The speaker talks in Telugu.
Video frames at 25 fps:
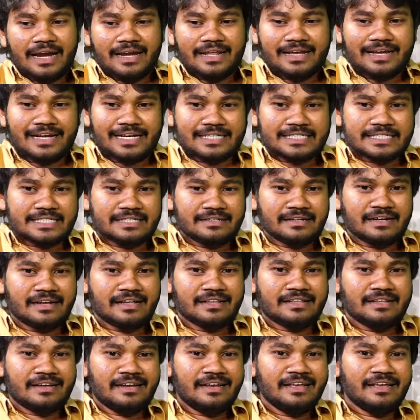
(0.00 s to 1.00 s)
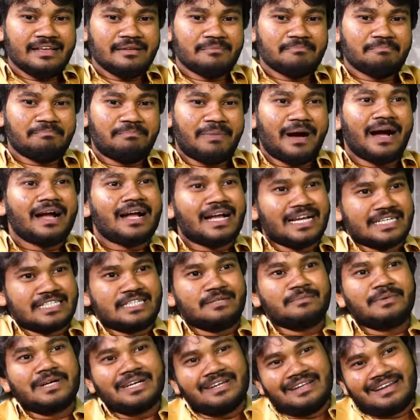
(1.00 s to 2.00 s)
అంటే కష్టం కాదండి బాగా hmm.
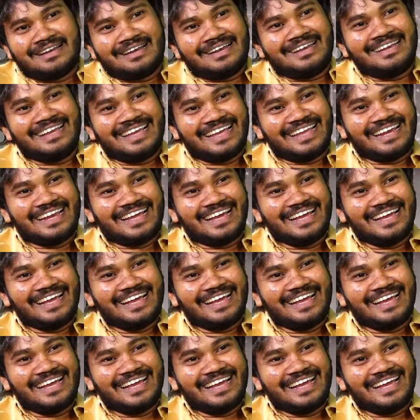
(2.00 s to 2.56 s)
కష్టపడ్డారండి ఆయన